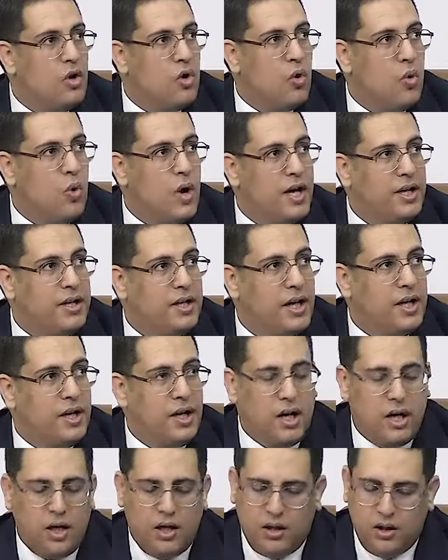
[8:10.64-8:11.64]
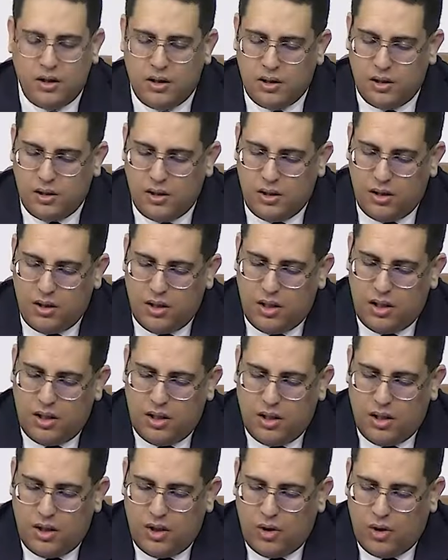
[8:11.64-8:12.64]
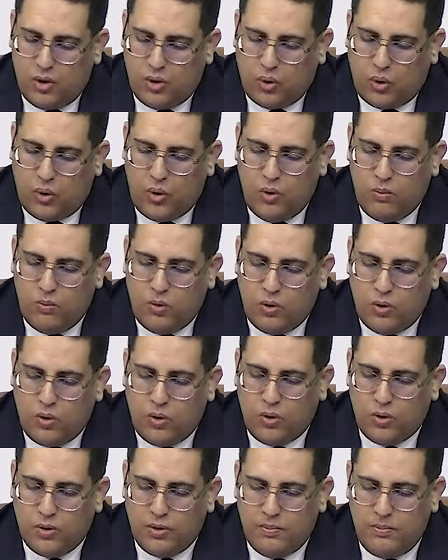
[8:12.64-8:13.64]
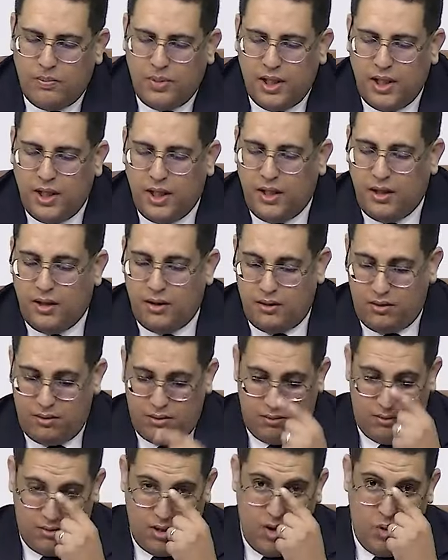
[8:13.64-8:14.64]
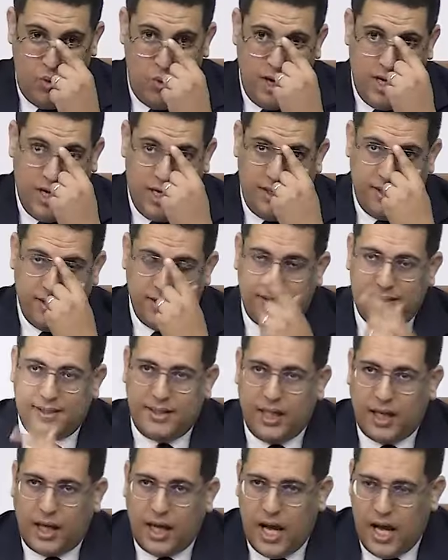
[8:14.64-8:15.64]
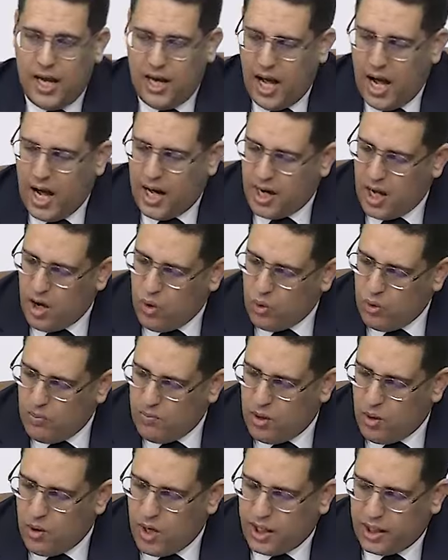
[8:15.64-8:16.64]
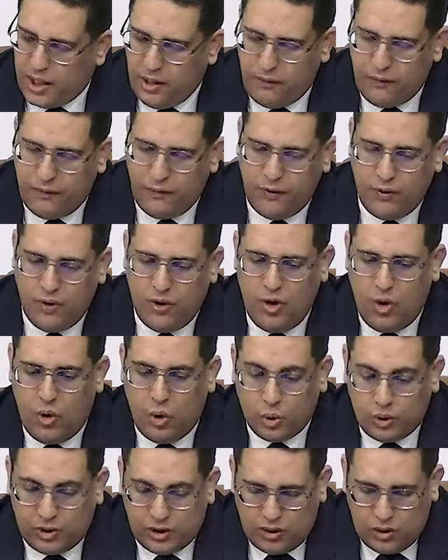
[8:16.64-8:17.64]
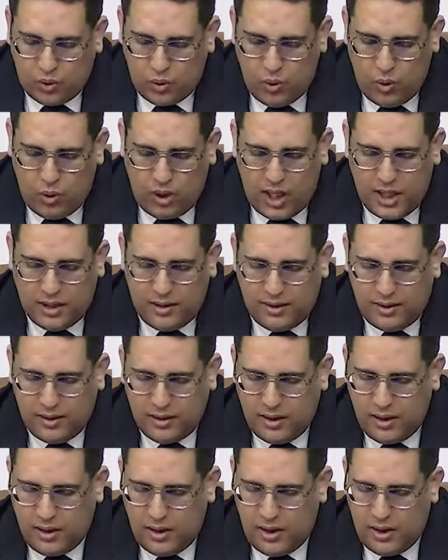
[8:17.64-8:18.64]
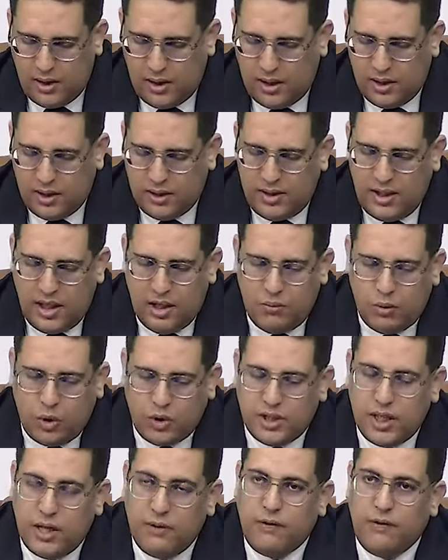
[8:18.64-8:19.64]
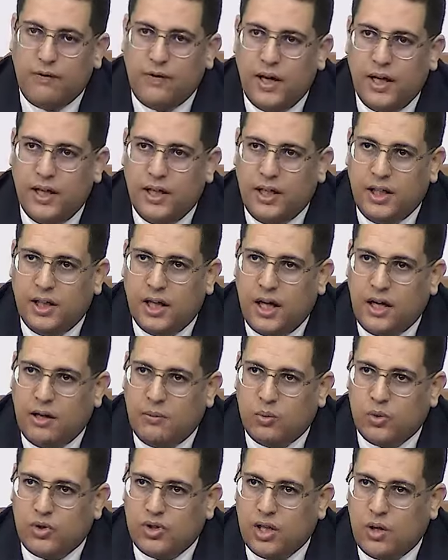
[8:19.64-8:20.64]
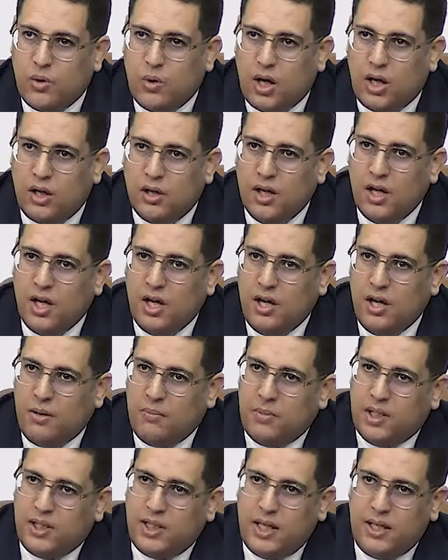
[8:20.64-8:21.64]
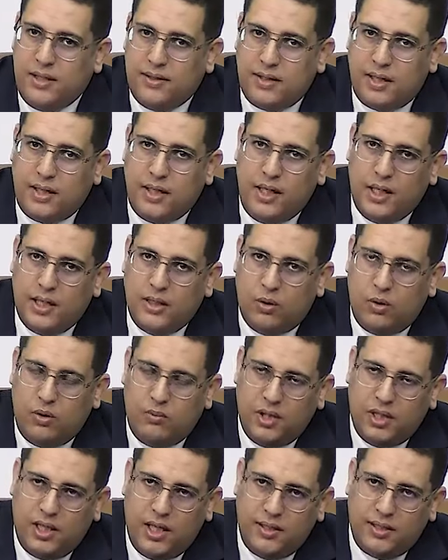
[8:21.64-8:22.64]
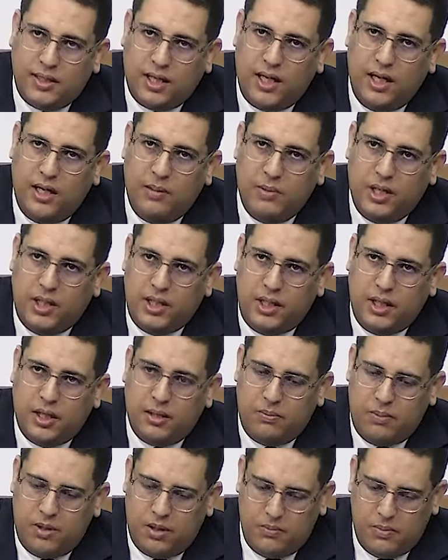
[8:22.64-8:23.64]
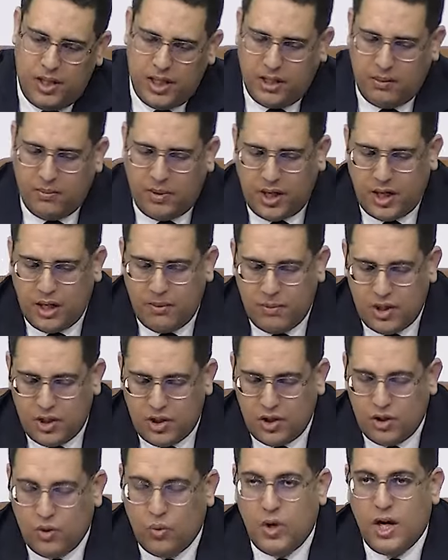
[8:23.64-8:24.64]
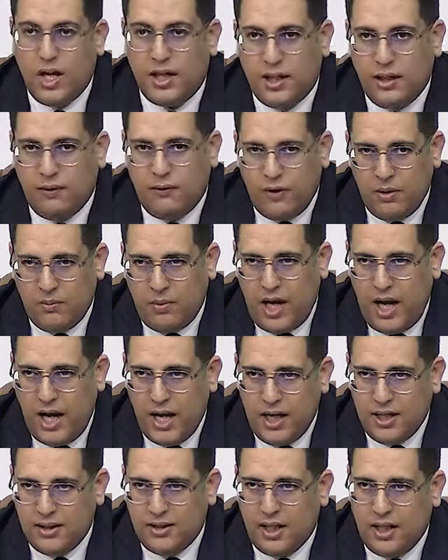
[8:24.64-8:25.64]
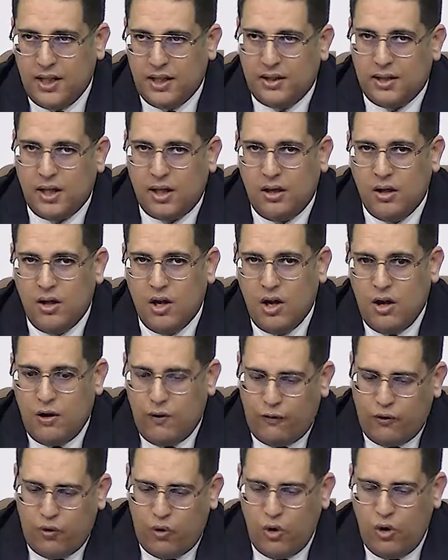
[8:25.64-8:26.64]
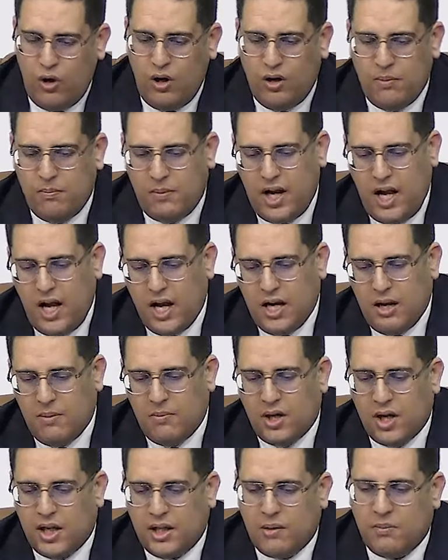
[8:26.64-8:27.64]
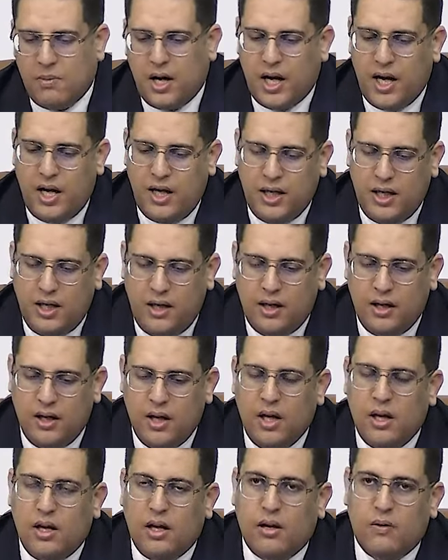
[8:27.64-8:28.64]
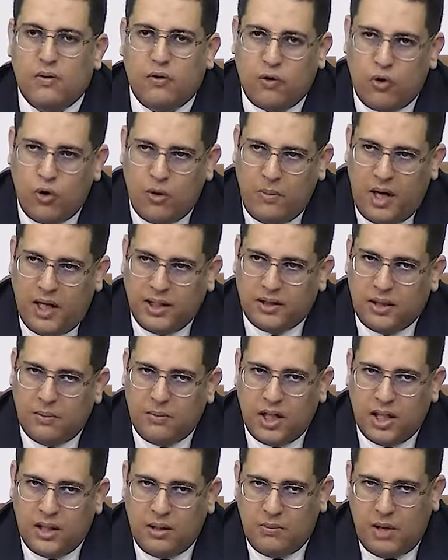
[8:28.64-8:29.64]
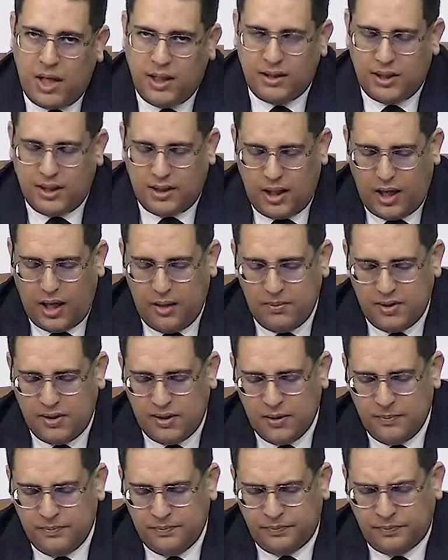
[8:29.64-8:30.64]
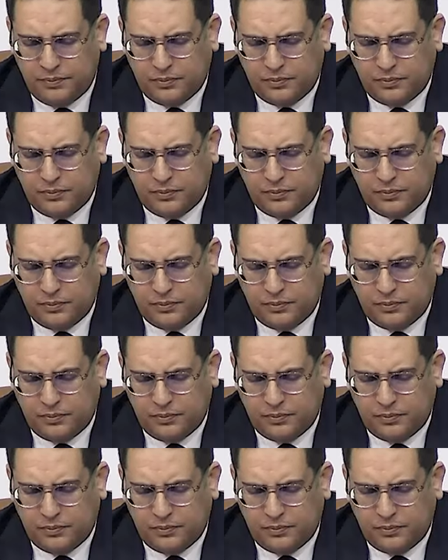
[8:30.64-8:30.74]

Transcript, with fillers: هو أننا آه، نقوم ب اولا استيقاء الاراء والمواقف والتصورات آه، ديال مختلف الفاعلين على مستوى مدارس الرياده والمدارس غير المعنيه بهذا البرنامج ولكن في مرحله ثالثه في كل مرحله من هذه المراحل في كل محطه من هذه المحطات الخمس